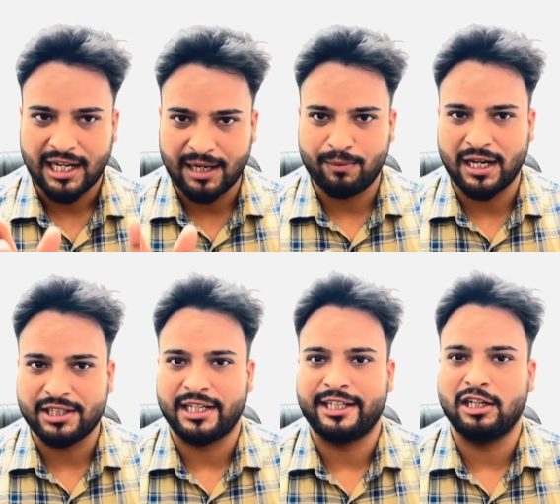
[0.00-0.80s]
आप वहां
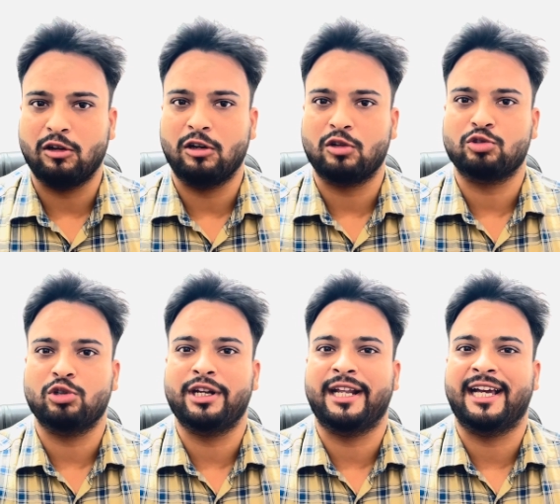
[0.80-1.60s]
जाइए और
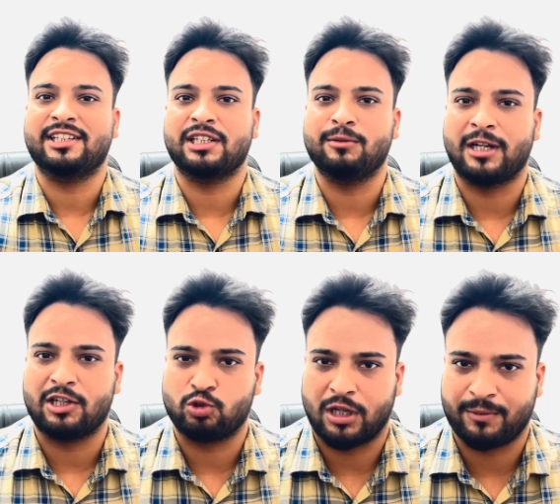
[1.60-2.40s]
उसको नया सिम कार्ड
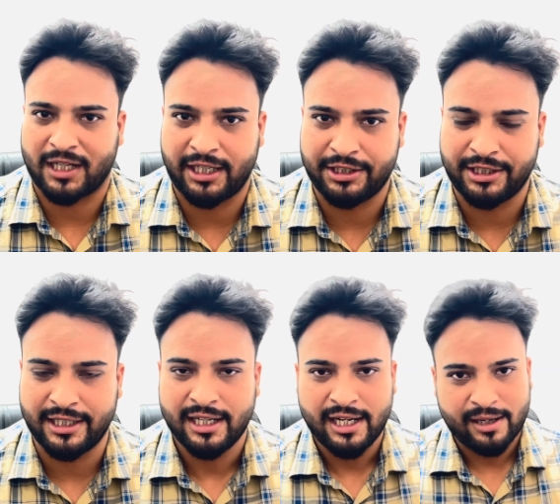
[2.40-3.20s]
स्वैप करा
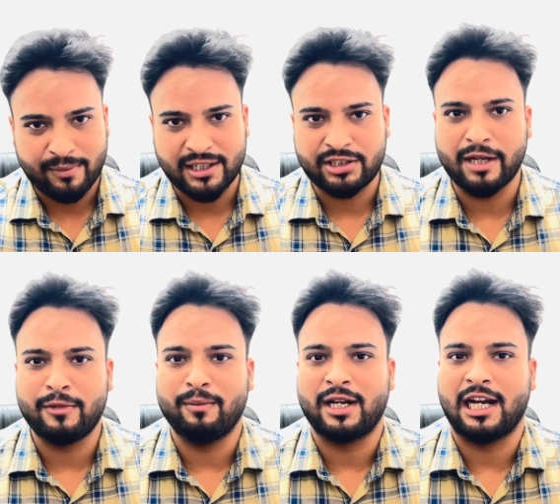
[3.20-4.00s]
लीजिए वह सेम
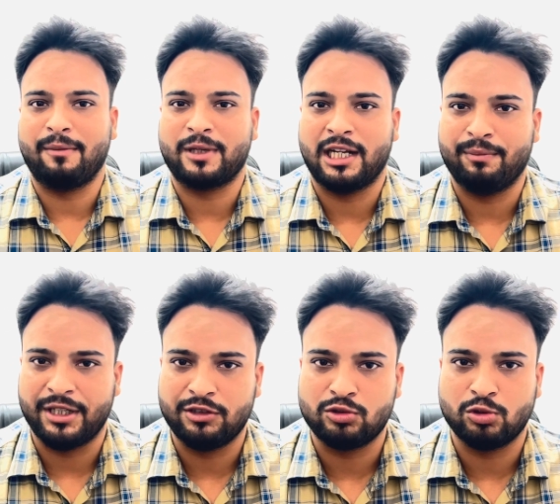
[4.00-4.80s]
नंबर आपके नाम पे
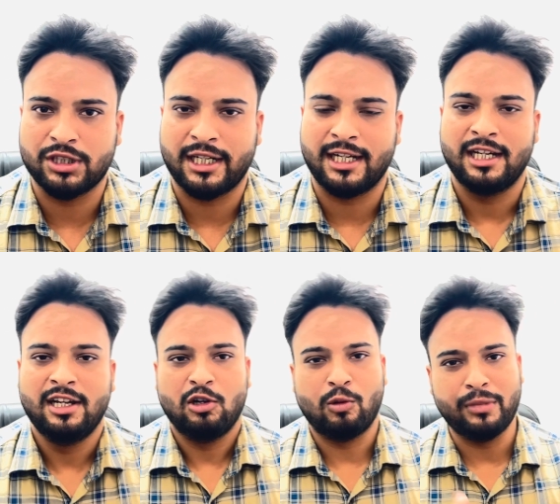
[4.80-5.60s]
इशू हो जाएगा
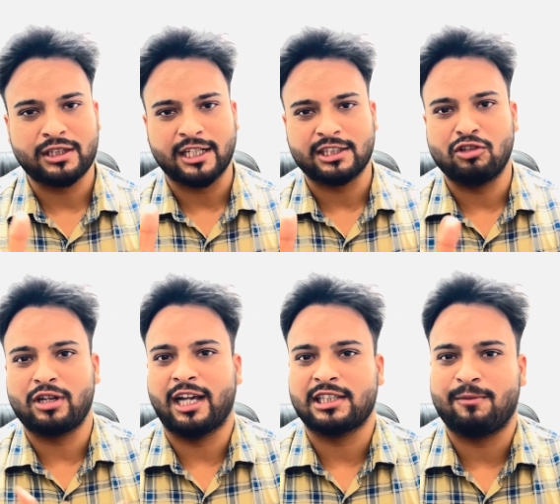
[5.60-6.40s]
उम्मीद करता हूँ
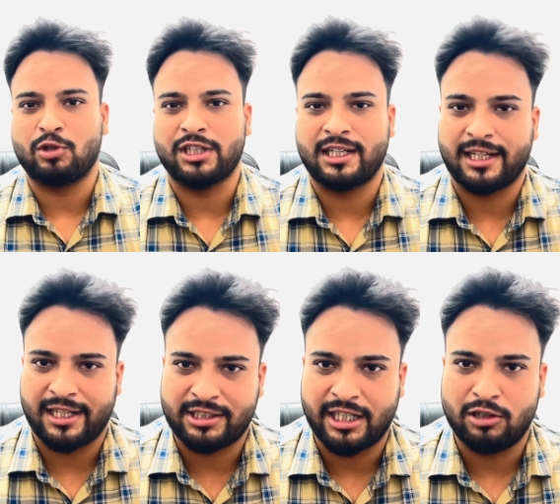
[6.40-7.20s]
गाइज आपको जानकारी
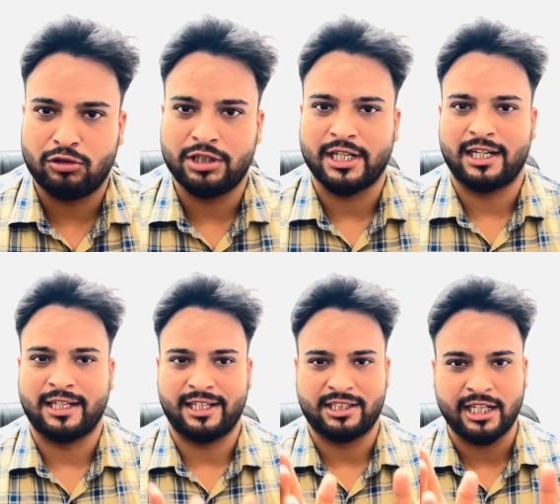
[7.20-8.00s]
अच्छी लगेगी
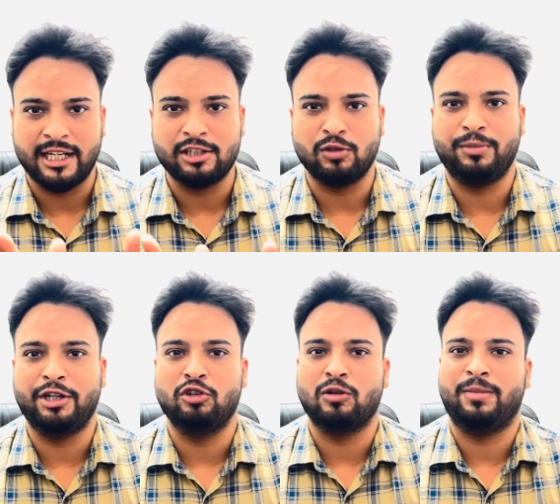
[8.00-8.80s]
जानकारी अच्छी लगी तो
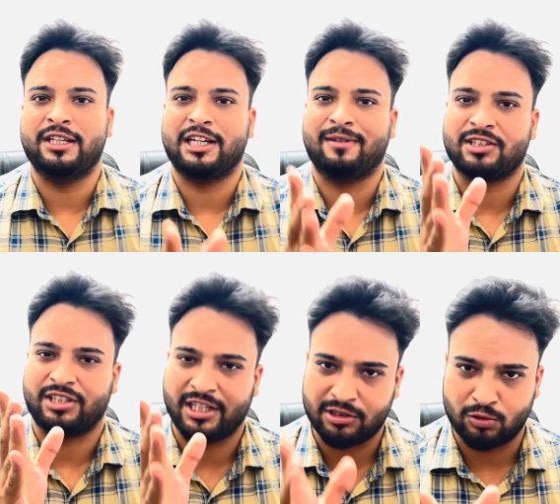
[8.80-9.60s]
वीडियो को प्लीज एक बार
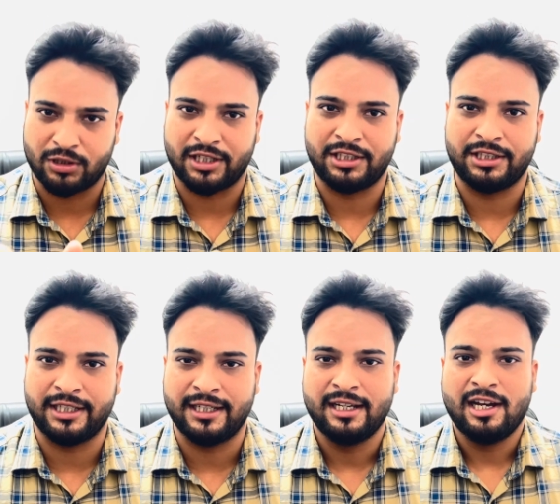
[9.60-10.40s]
शेयर जरूर कर
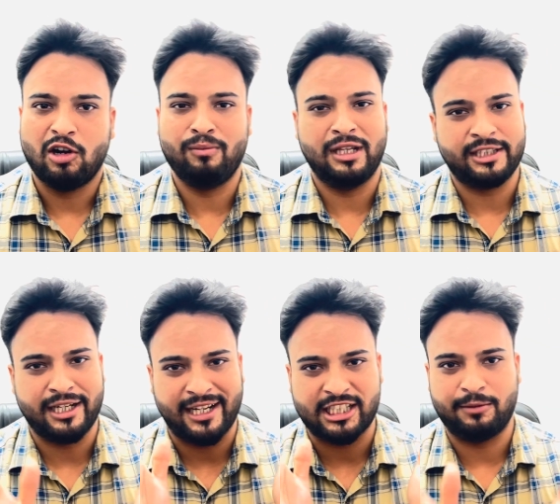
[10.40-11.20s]
दीजिए और मिलते हैं
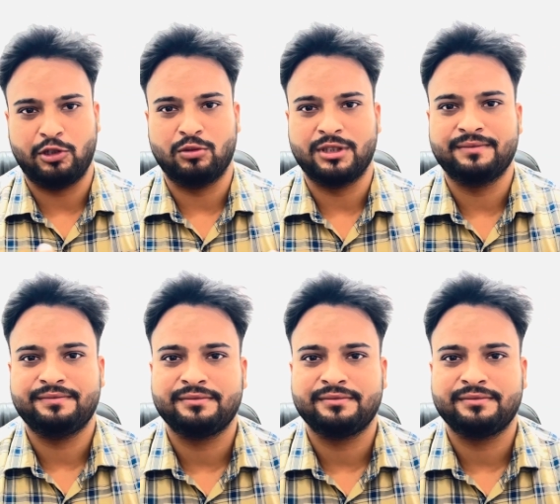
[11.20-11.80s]
नेक्स्ट वीडियो में